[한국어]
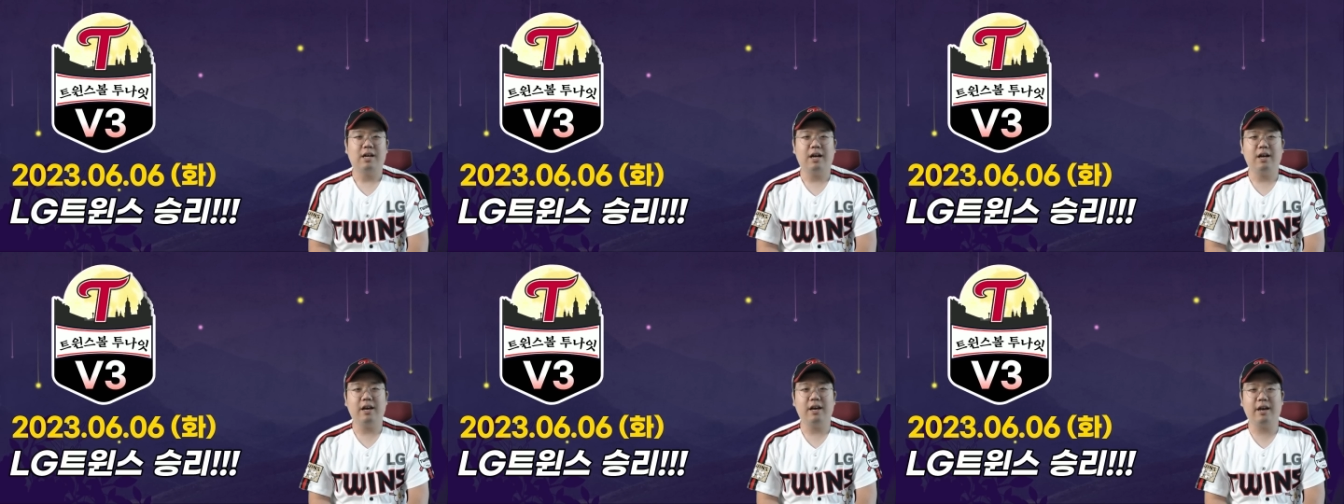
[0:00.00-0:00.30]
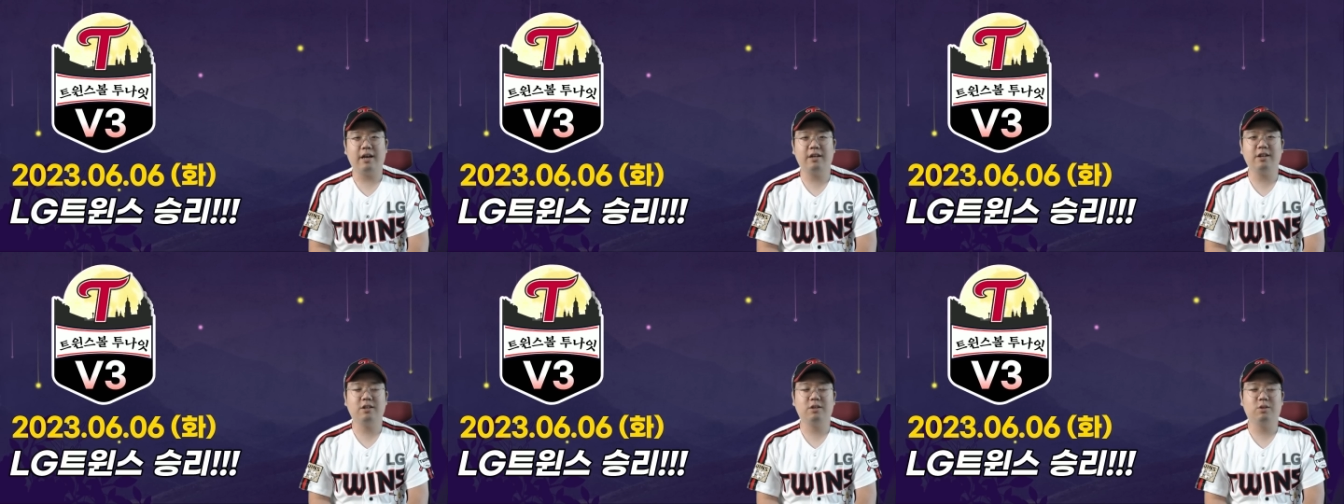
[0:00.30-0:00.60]

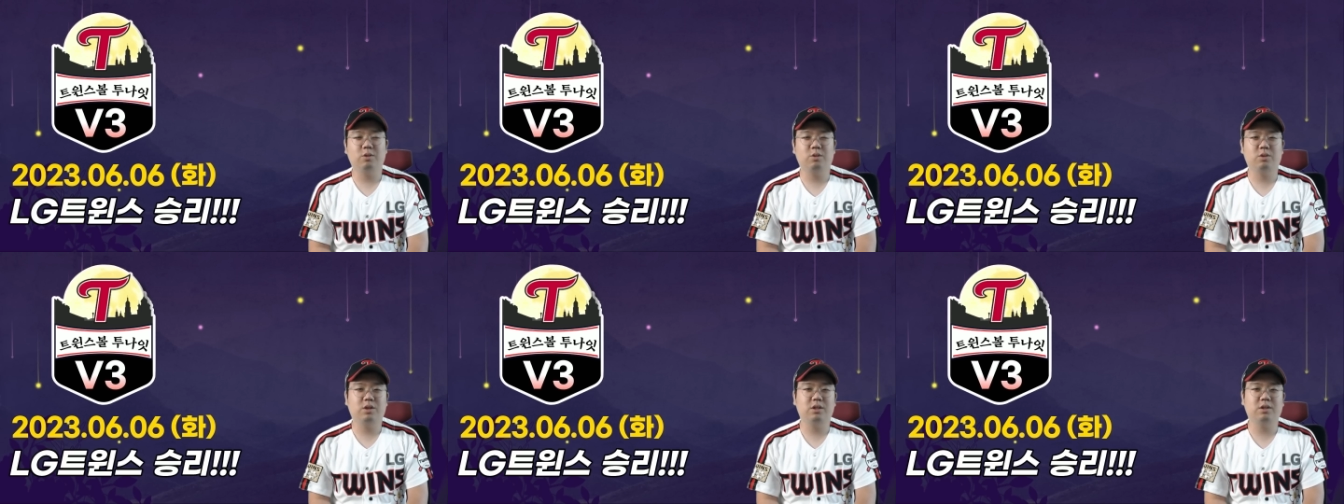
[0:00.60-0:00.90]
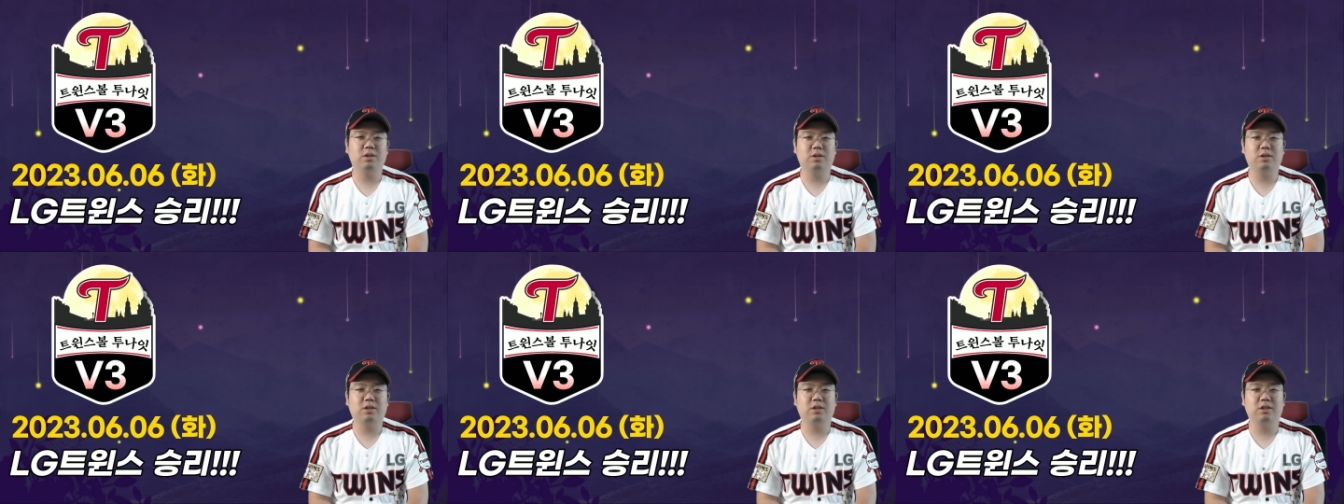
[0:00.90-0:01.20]
에릭
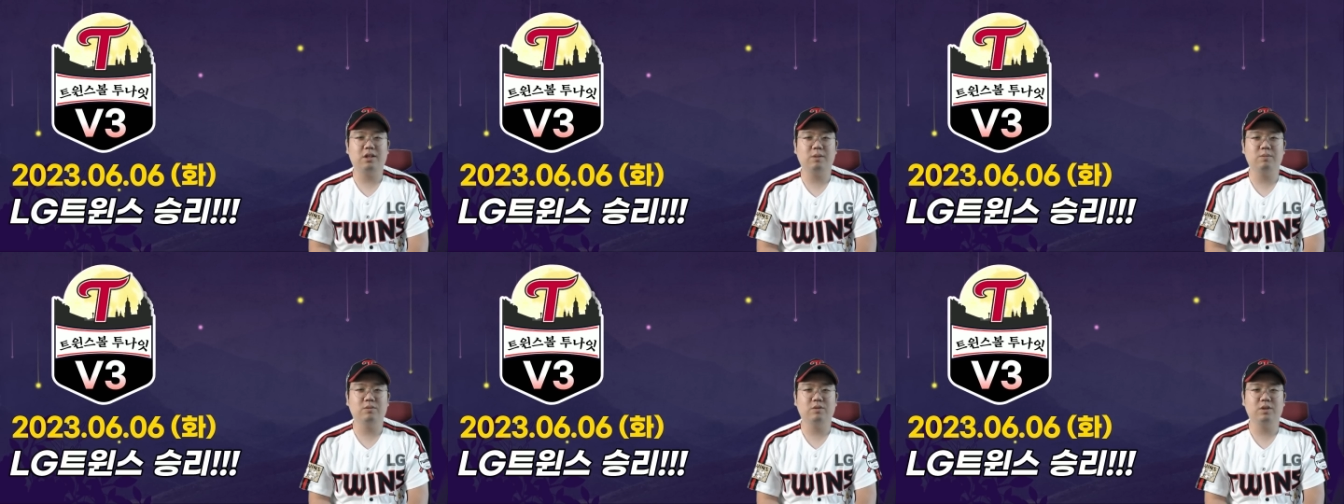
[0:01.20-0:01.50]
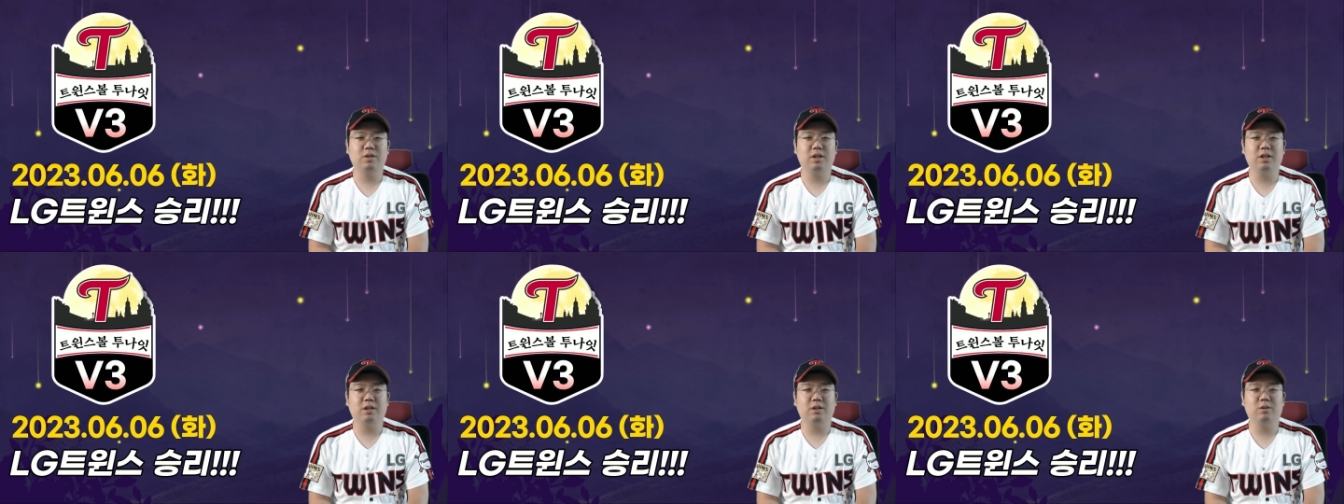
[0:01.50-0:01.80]
요키시였기
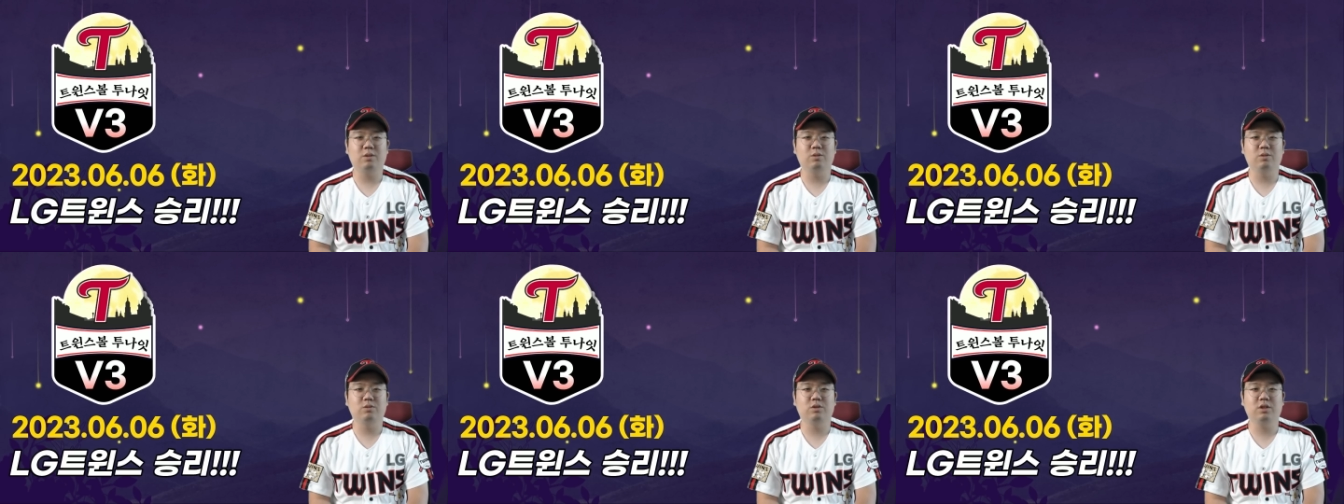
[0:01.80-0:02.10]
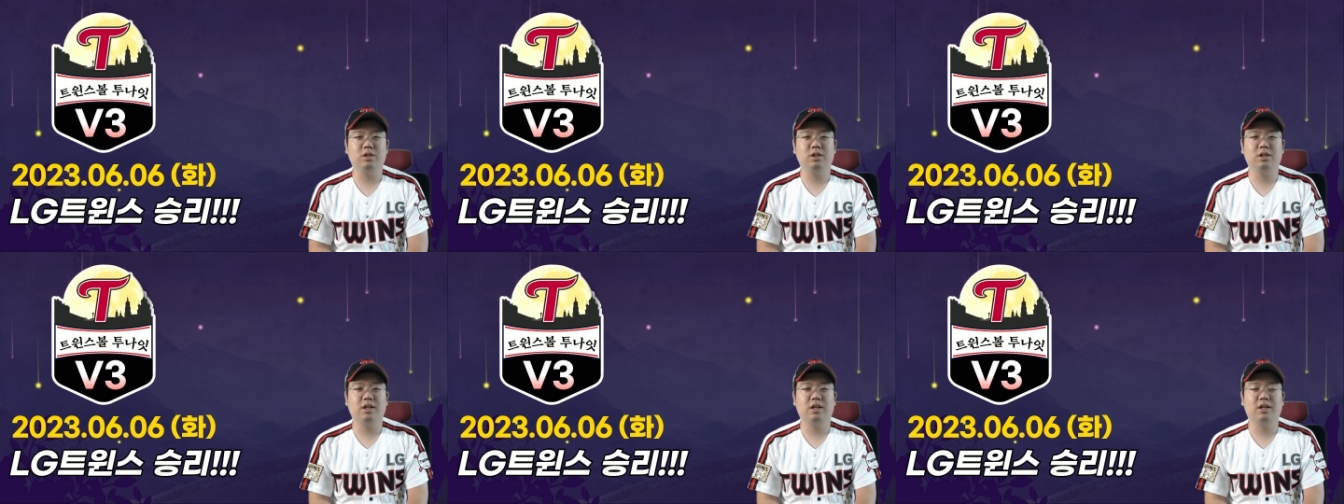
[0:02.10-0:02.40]
때문에 또
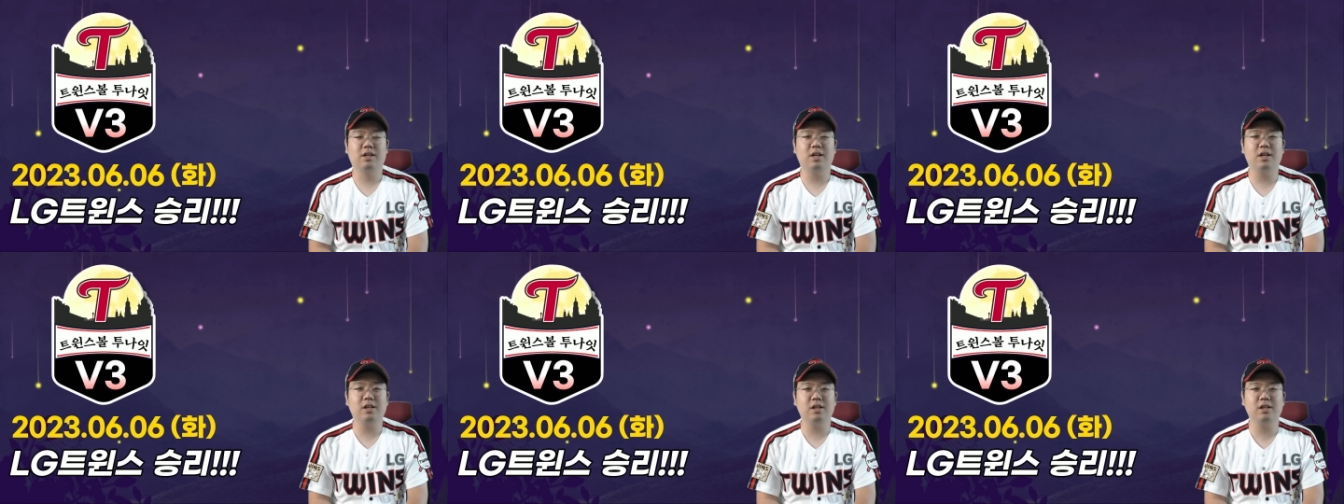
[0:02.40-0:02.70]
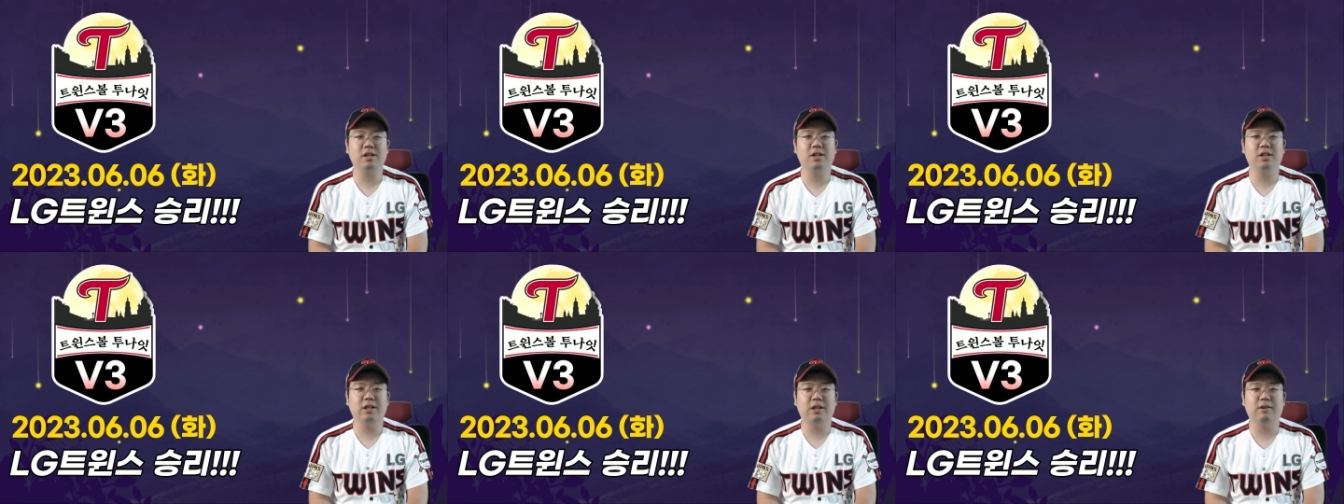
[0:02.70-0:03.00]
우리가
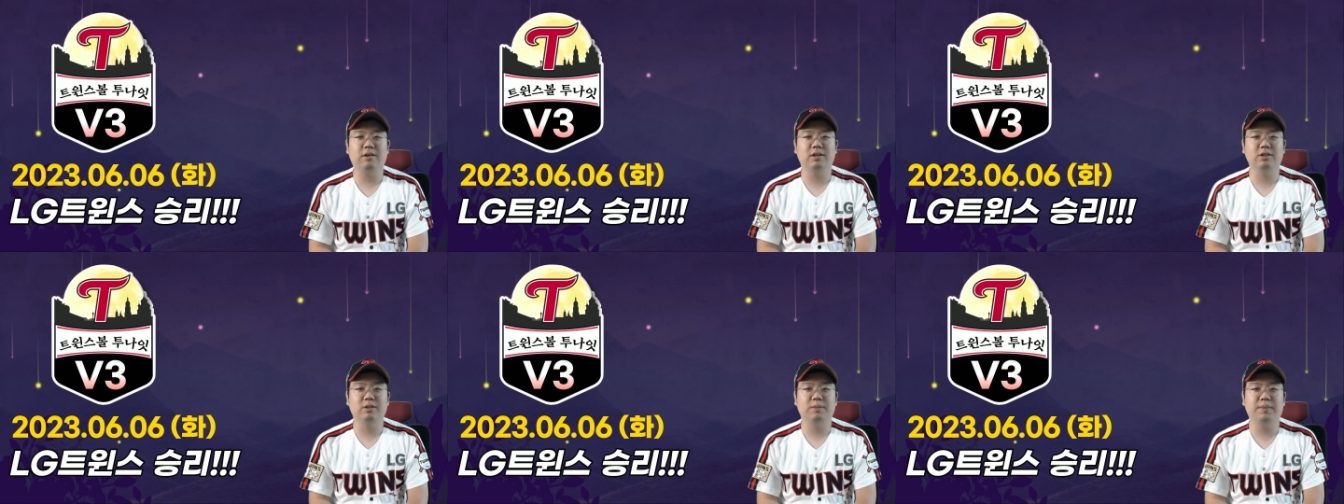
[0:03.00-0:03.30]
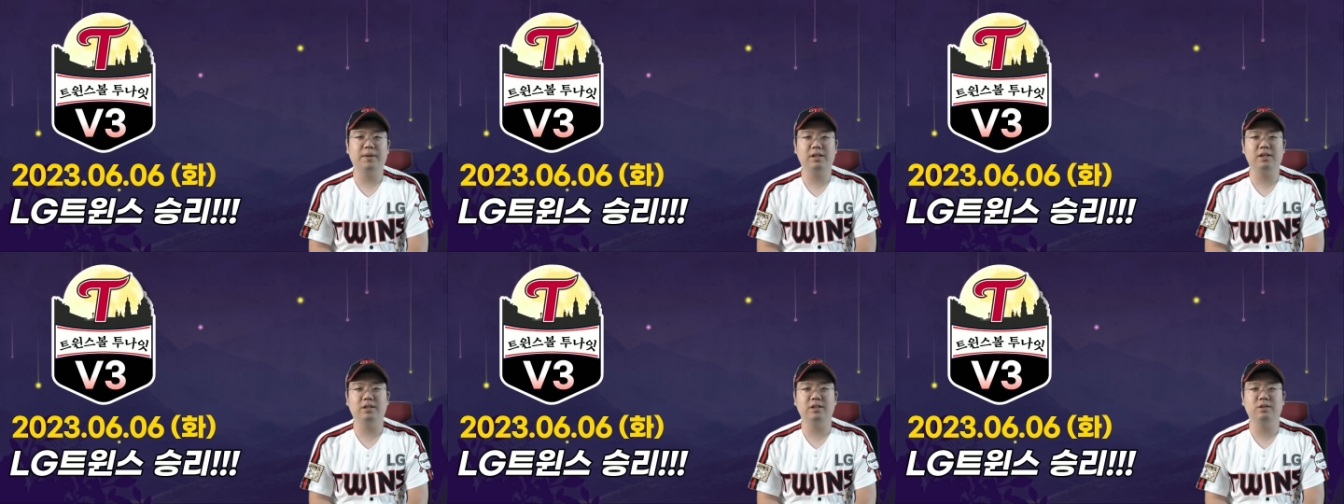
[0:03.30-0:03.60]
켈리가 나와서
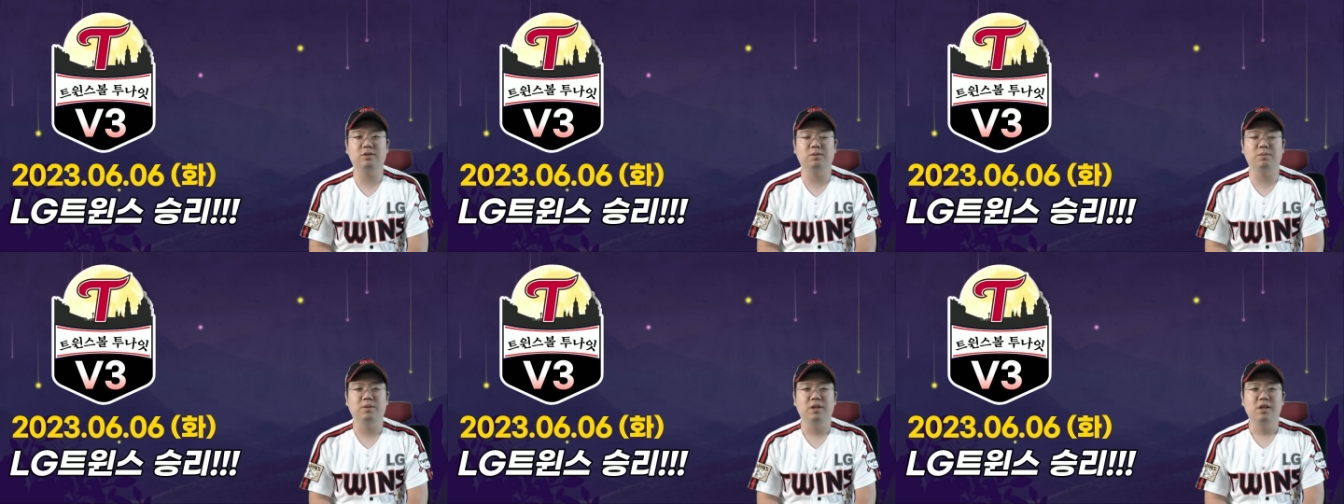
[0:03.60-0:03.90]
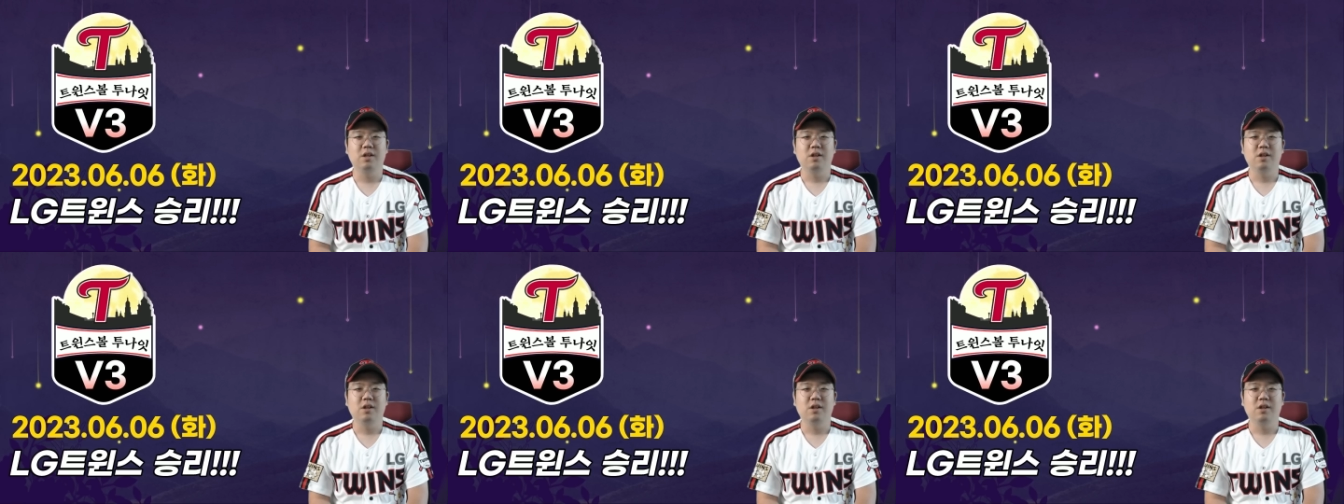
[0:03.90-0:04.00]
빨리 좀